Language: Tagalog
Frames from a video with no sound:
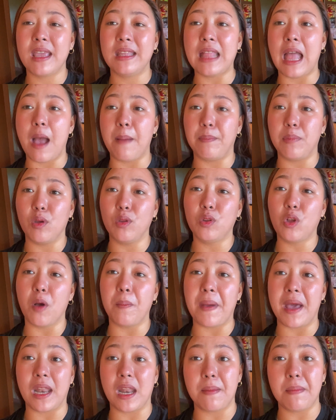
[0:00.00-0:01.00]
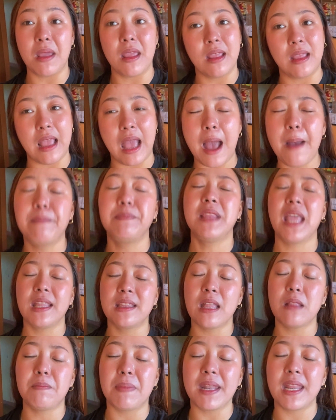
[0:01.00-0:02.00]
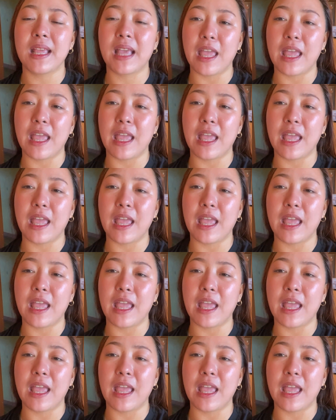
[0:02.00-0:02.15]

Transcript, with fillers: ina-upload ko para may updated pa rin